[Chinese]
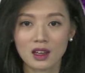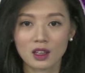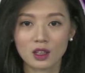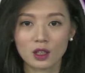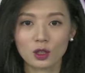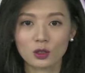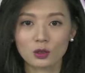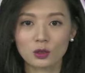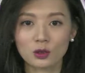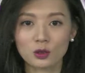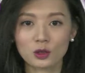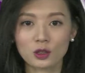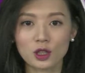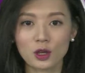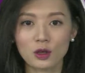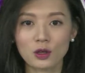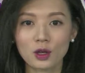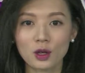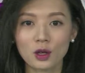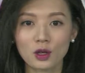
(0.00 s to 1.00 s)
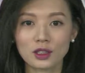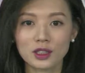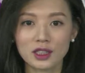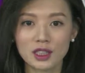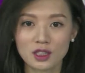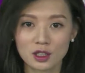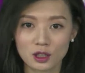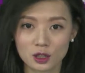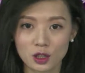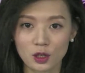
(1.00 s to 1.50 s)
扣除收购
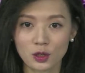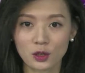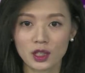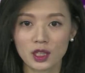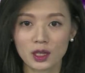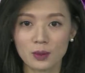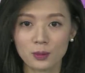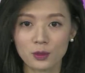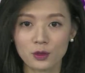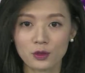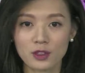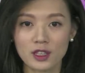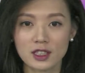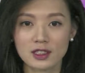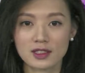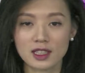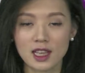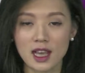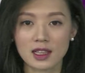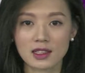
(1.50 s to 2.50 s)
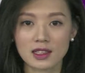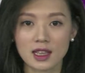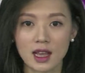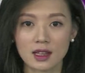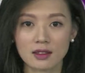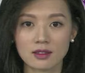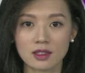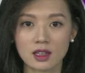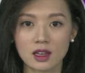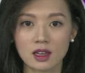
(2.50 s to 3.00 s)
净收益、部分财
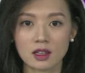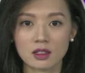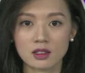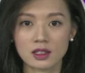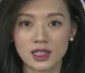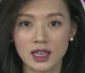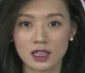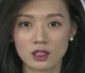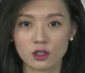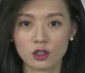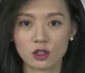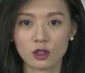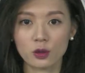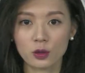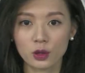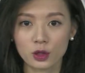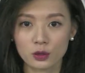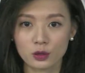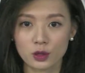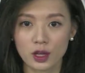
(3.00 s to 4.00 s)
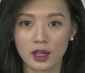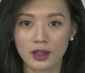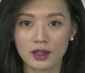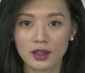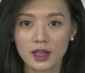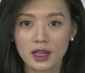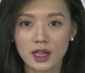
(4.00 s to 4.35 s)
产的减值亏损、